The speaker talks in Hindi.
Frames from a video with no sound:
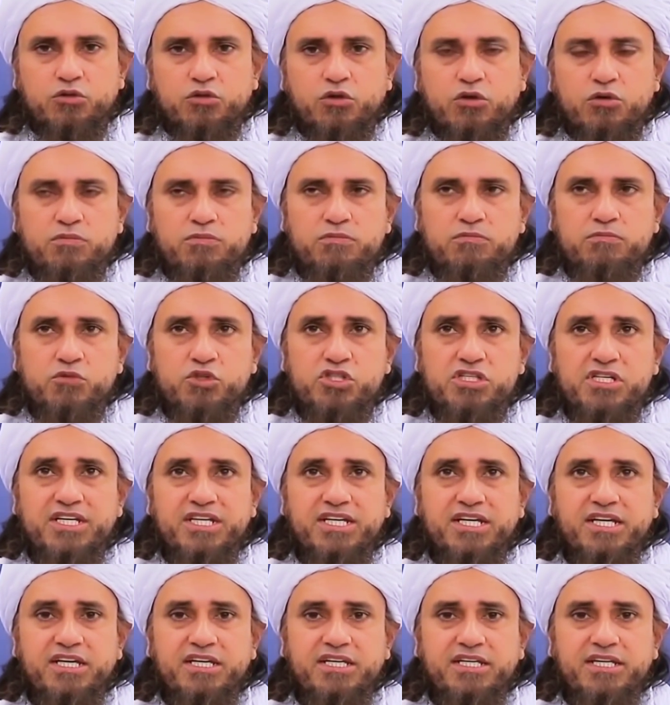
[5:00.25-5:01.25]
तो
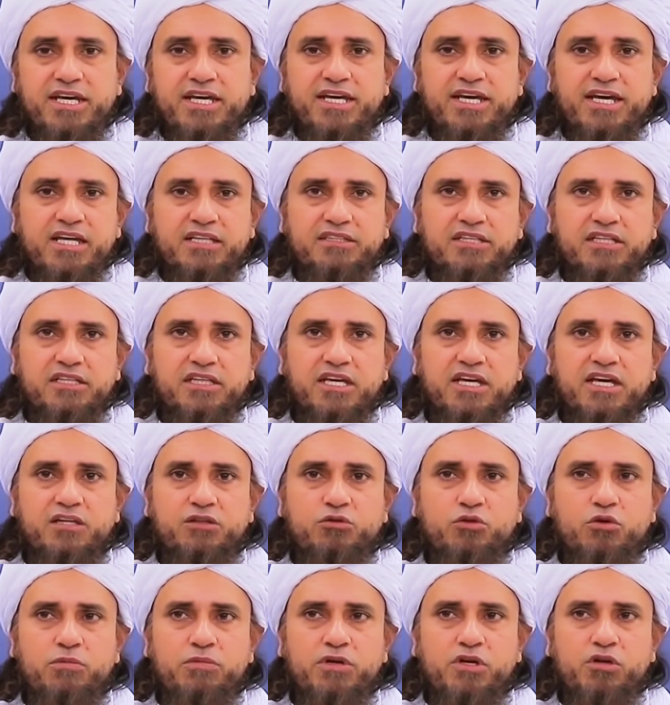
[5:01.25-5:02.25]
मुशरकिन यही कहते थे
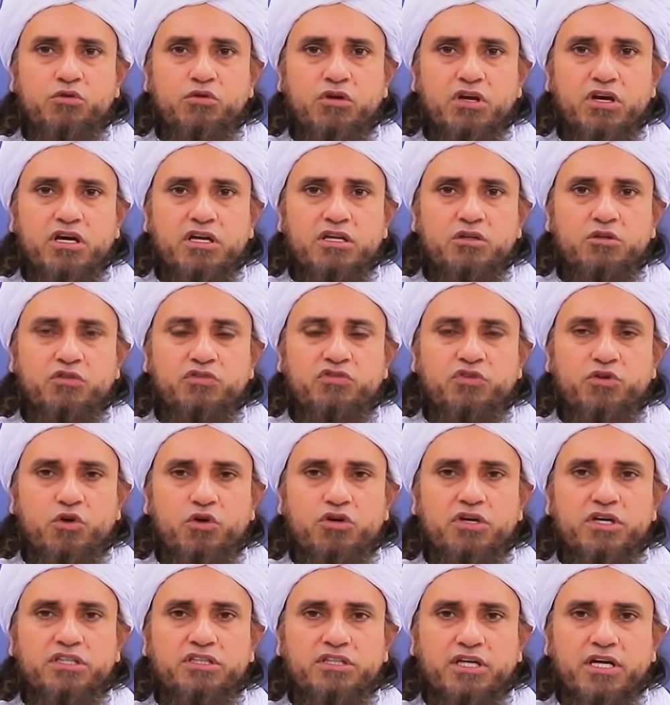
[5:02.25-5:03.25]
ये तो बिल्कुल ख़रीदो
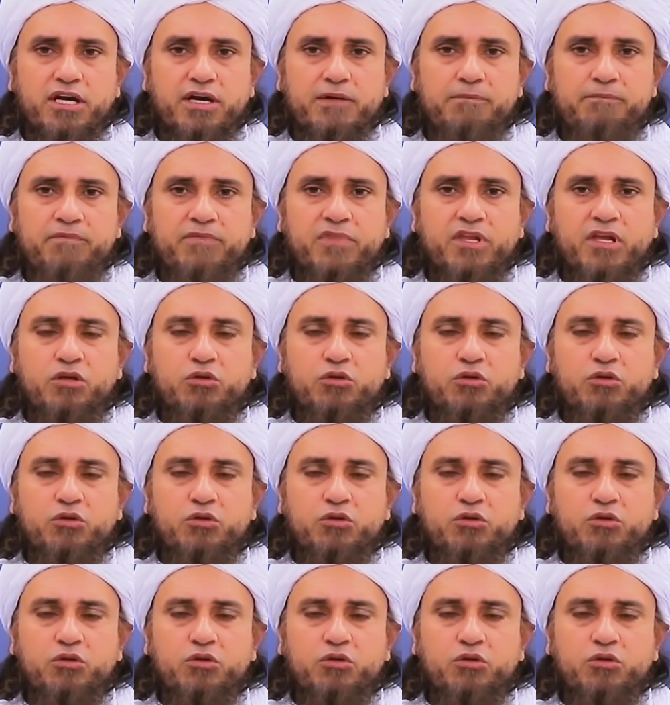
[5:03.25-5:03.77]
फ़रोख की तरह है